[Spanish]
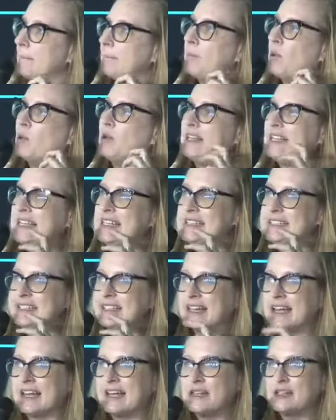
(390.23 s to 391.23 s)

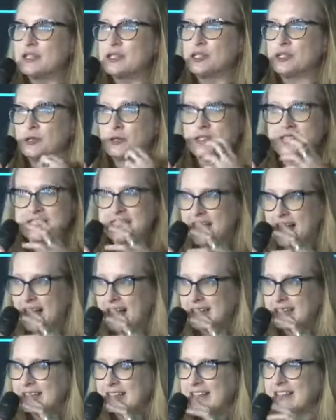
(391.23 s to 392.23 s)
política,
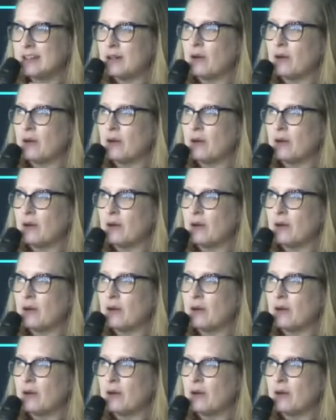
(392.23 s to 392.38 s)
social